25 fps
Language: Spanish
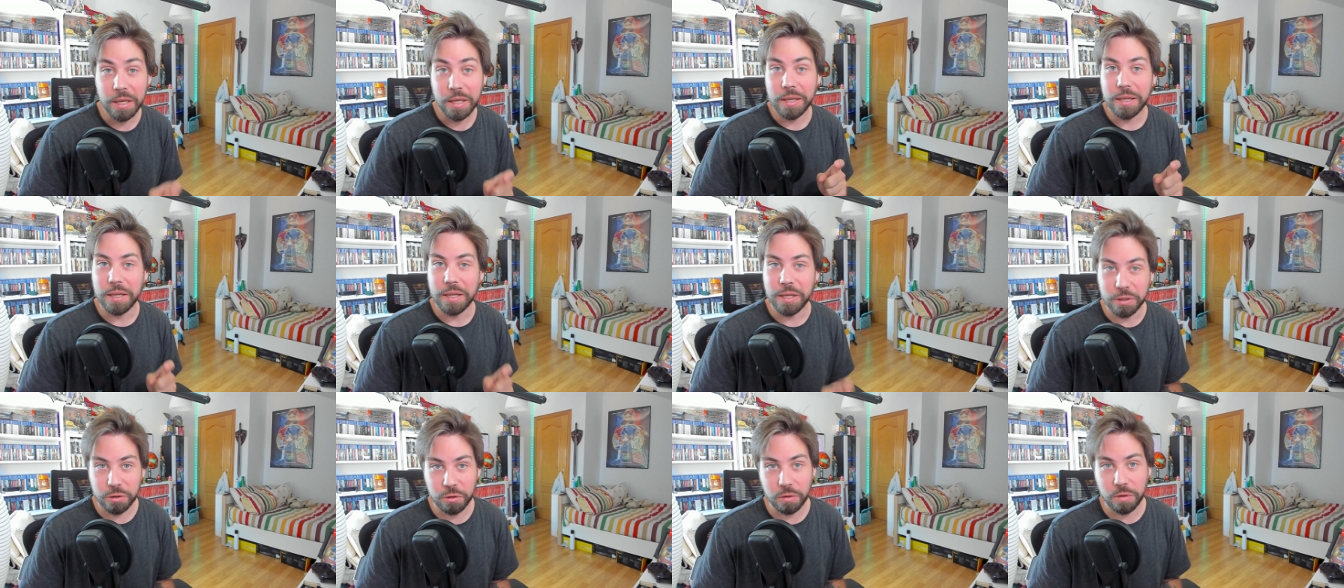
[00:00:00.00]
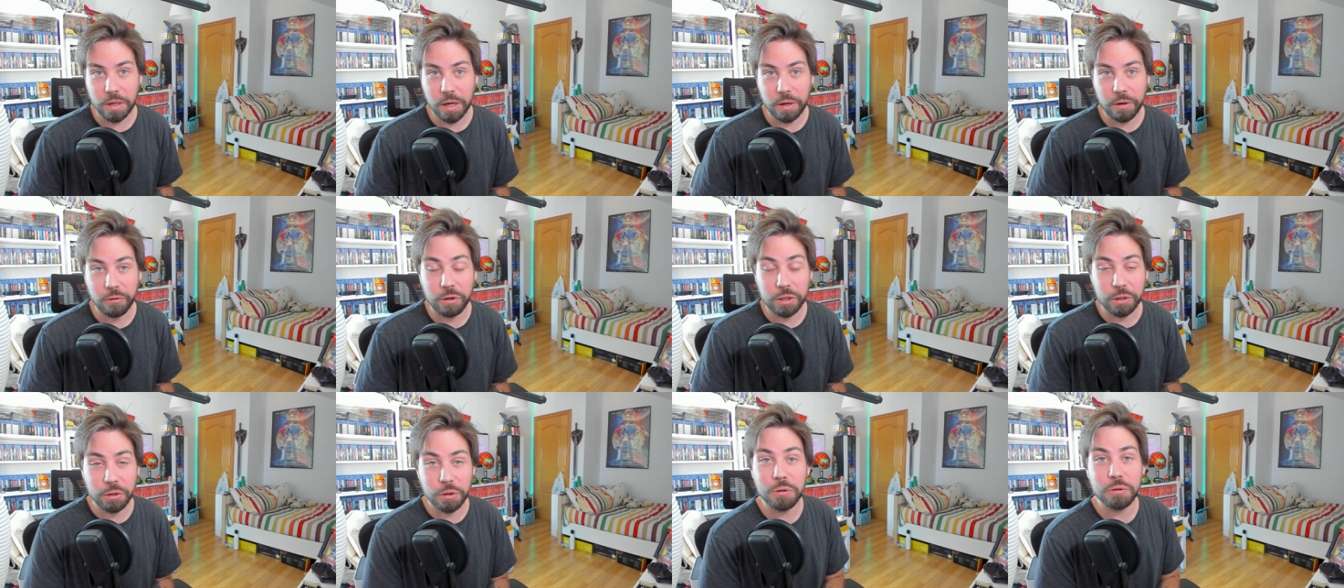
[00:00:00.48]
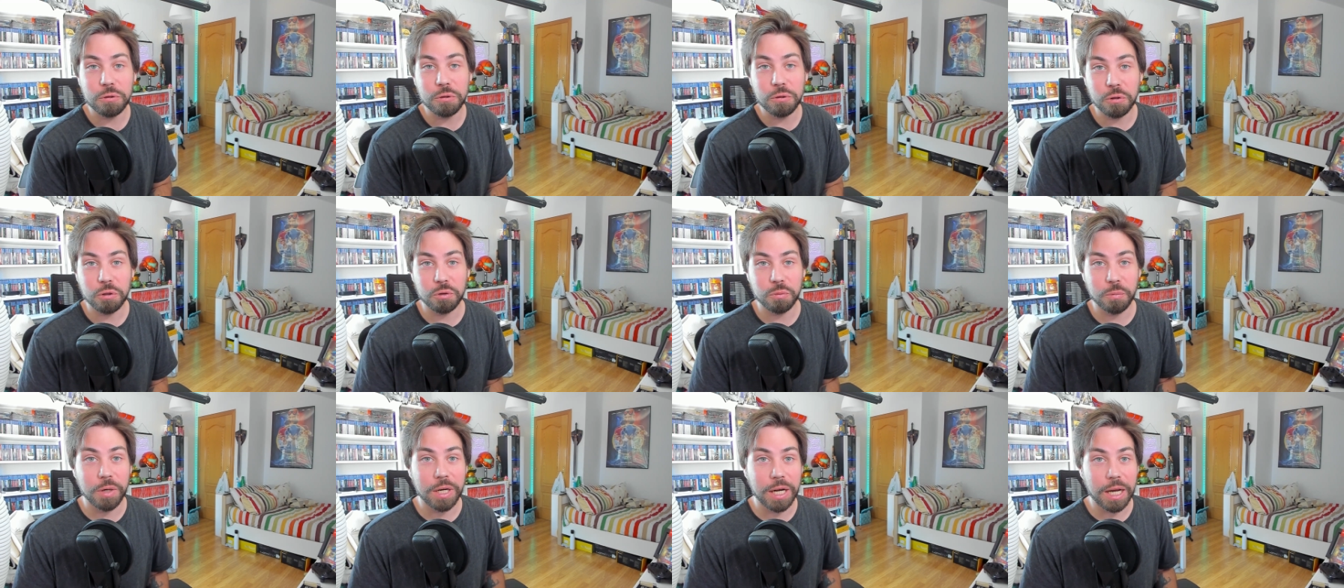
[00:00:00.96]
y eso claro, a todos
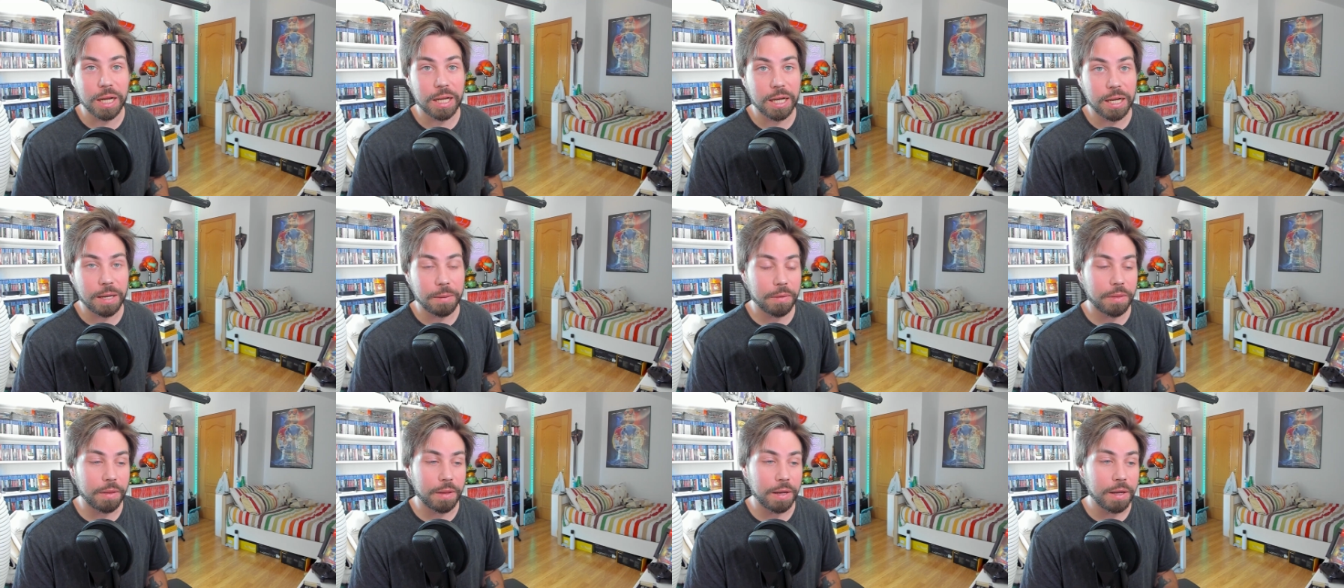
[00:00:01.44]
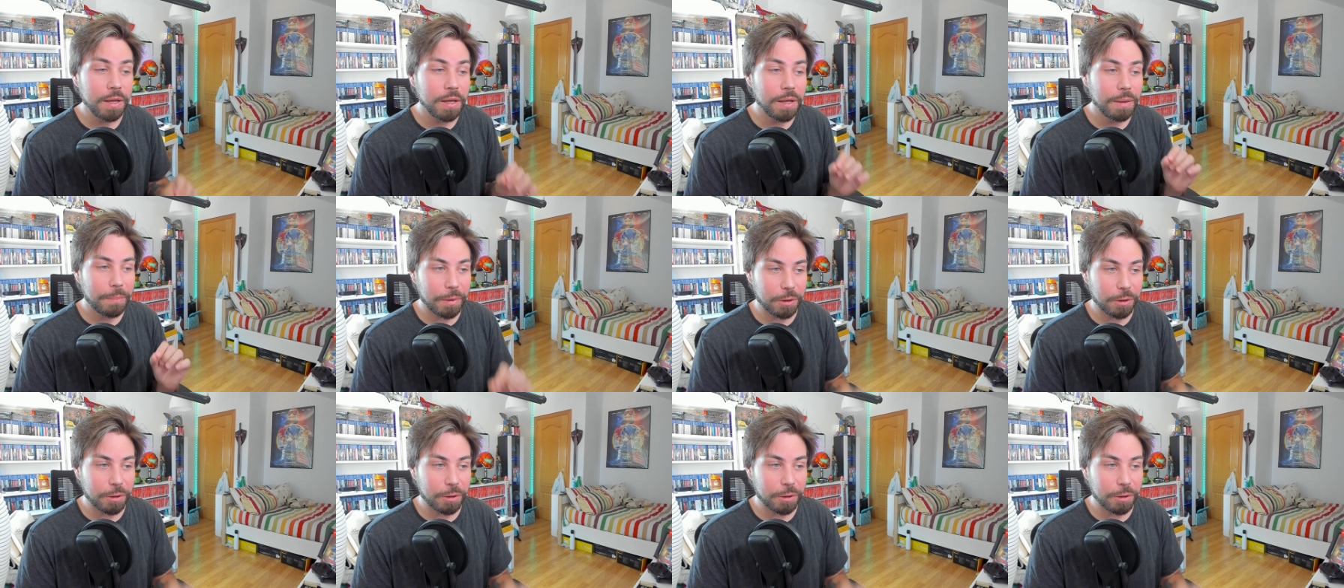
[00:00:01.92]
nos vuela la cabeza,